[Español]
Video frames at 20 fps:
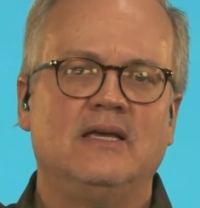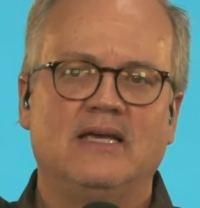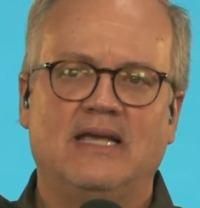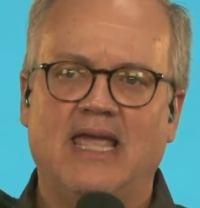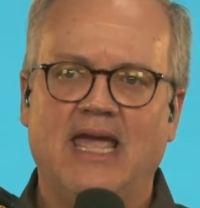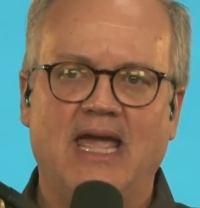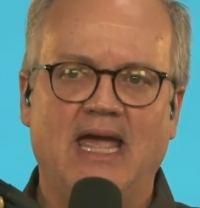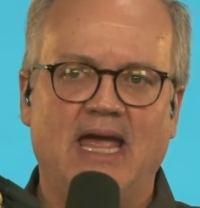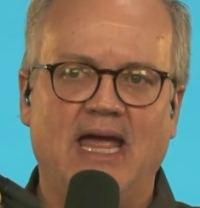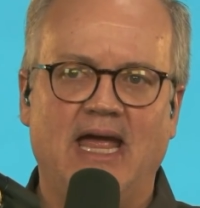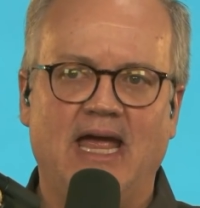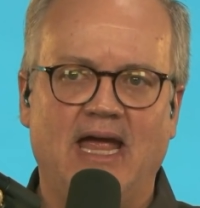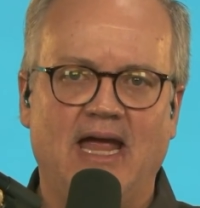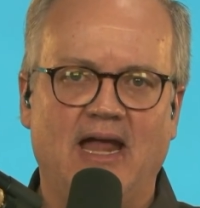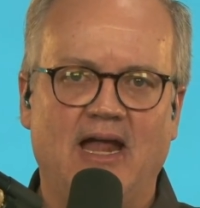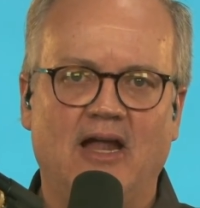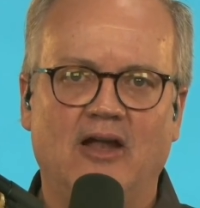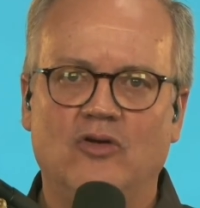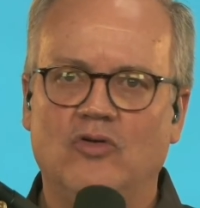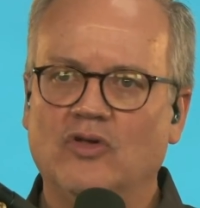
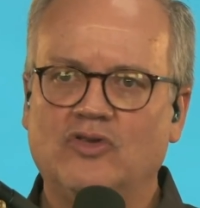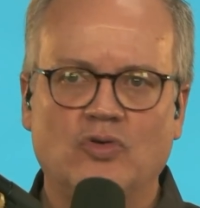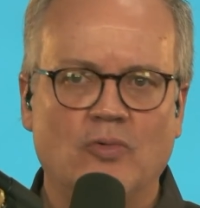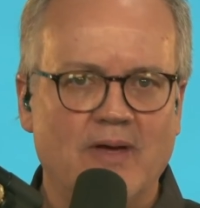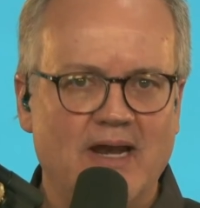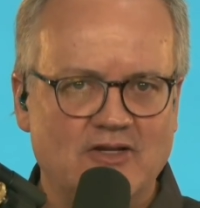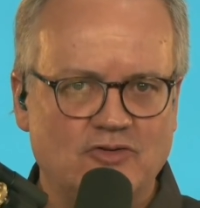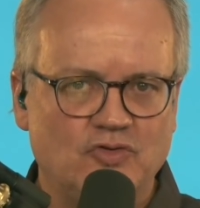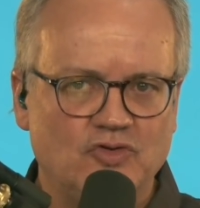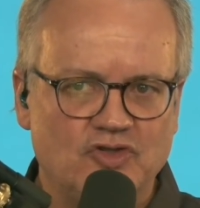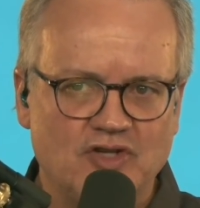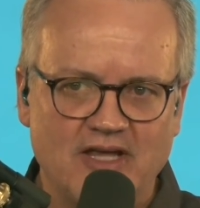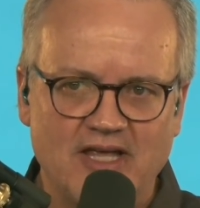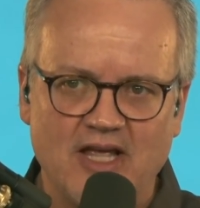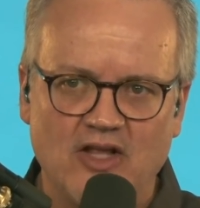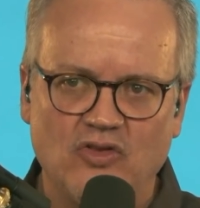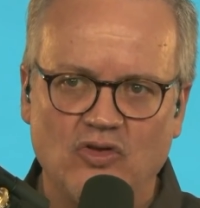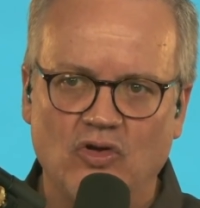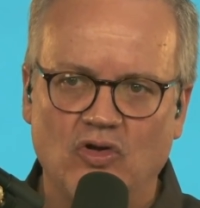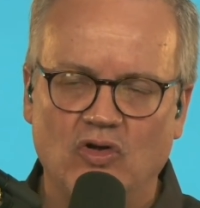que no estuviera
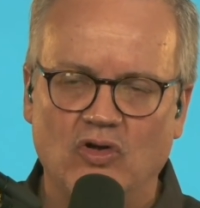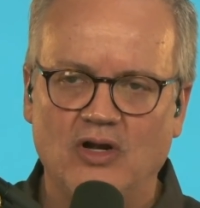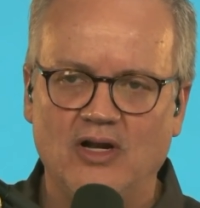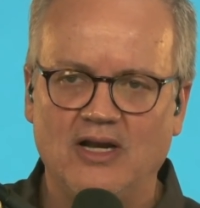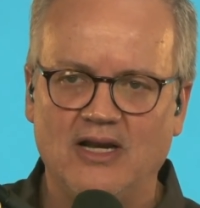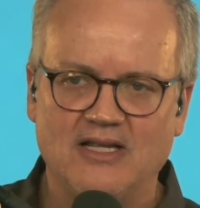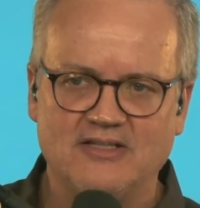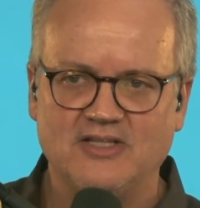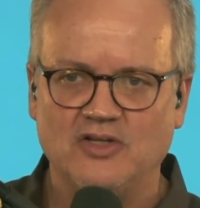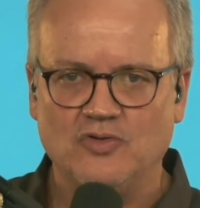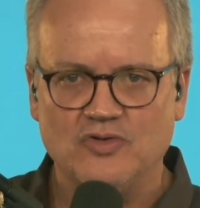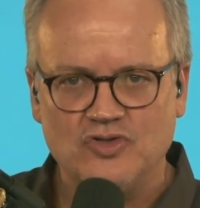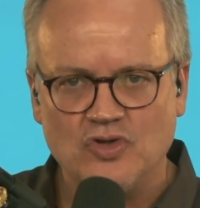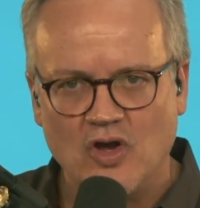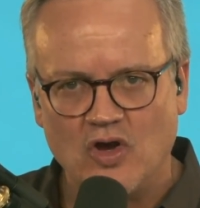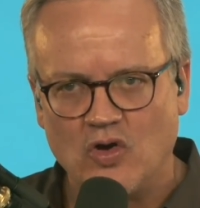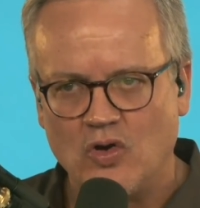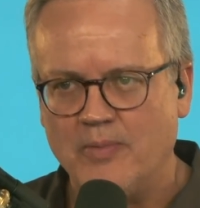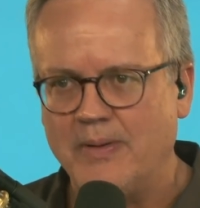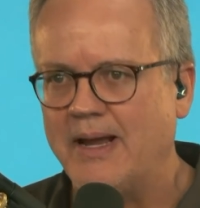sucediendo la situación
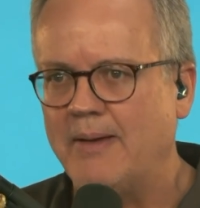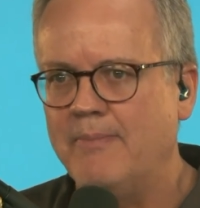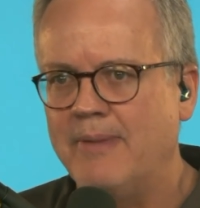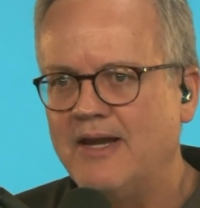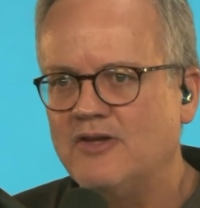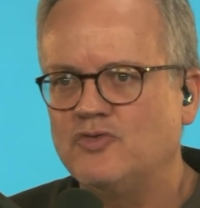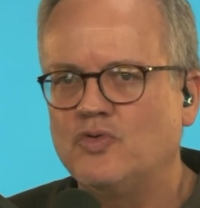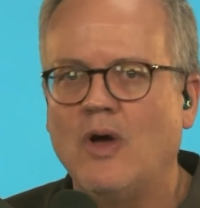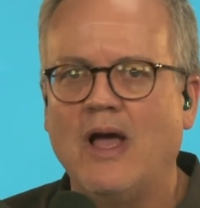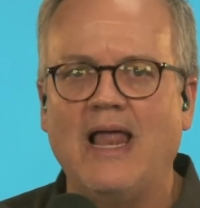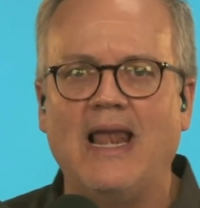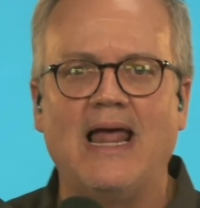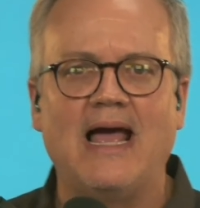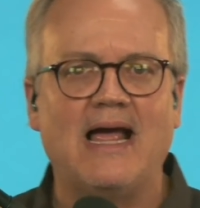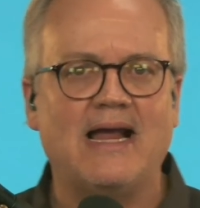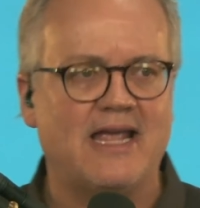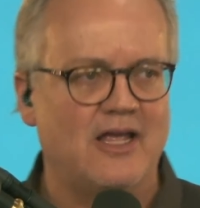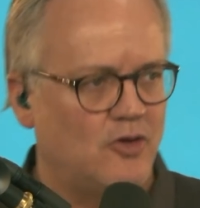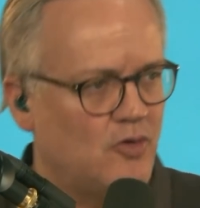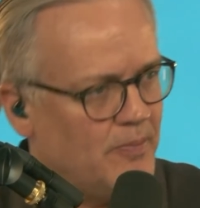económica en
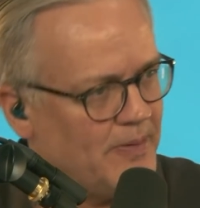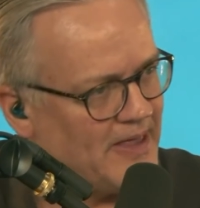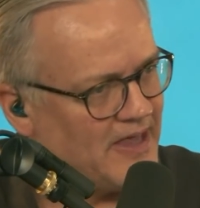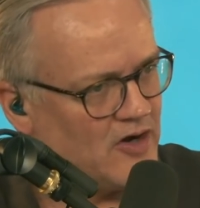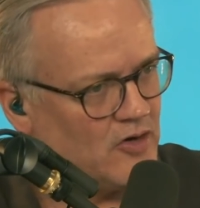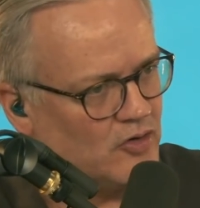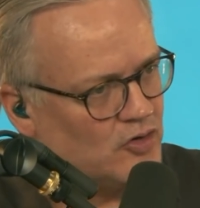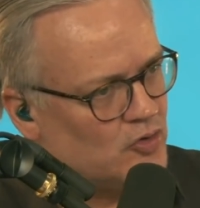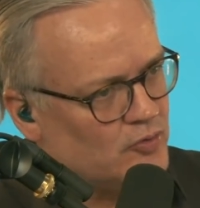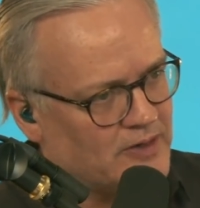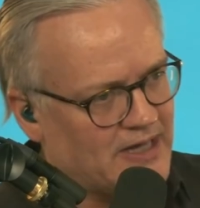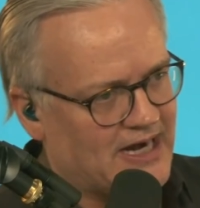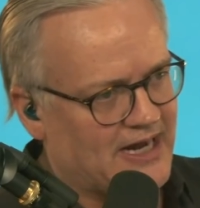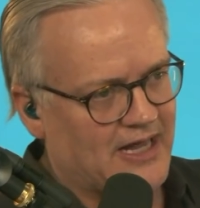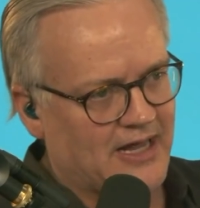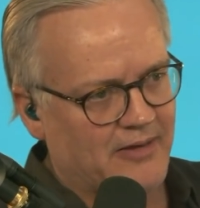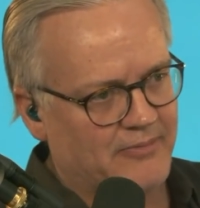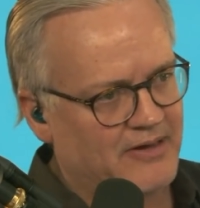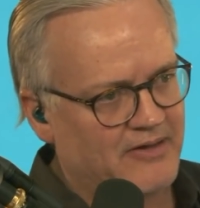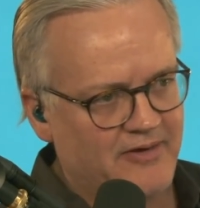Venezuela, que tu padre no
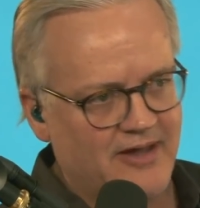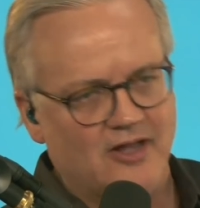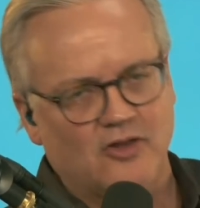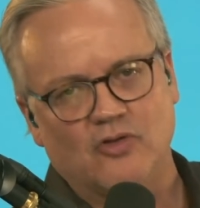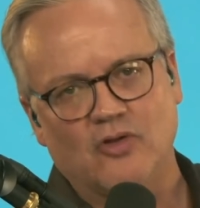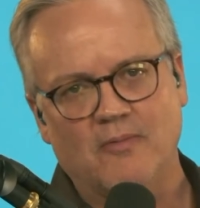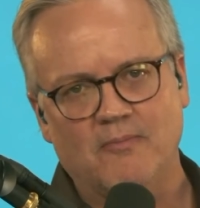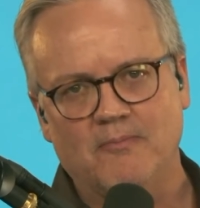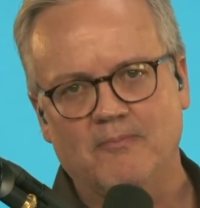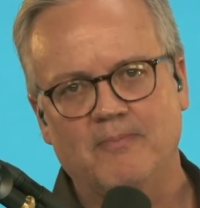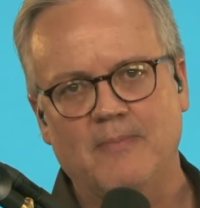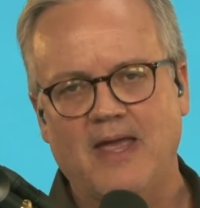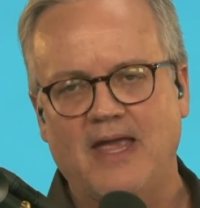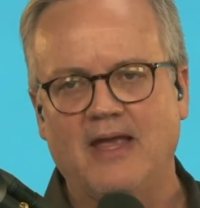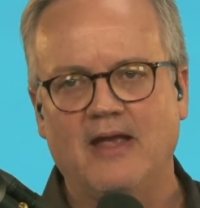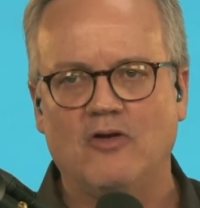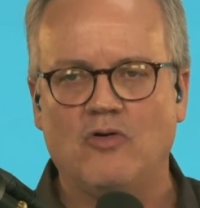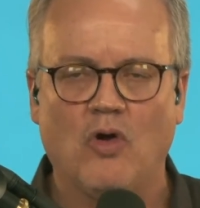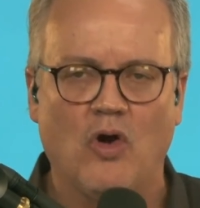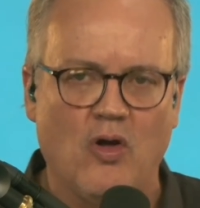estuviera viviendo
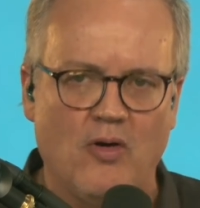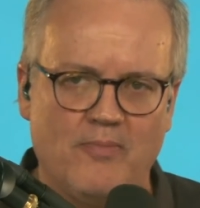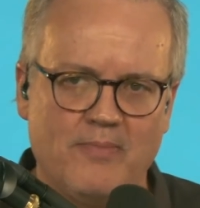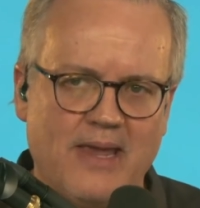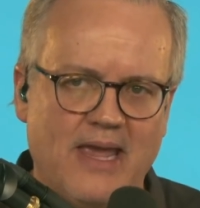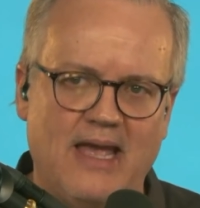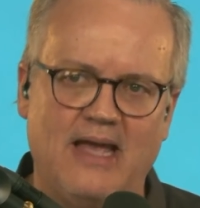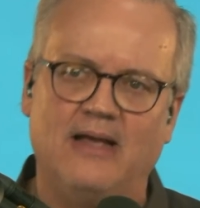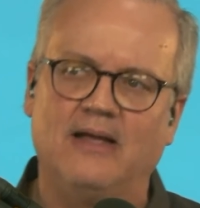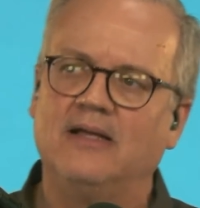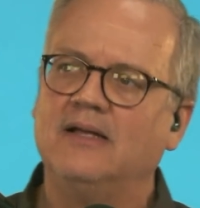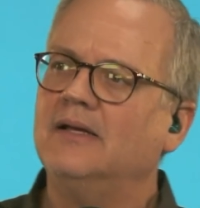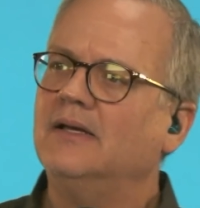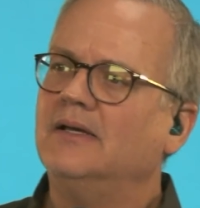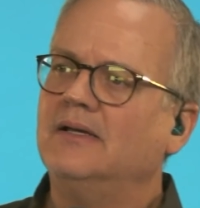en, Colombia,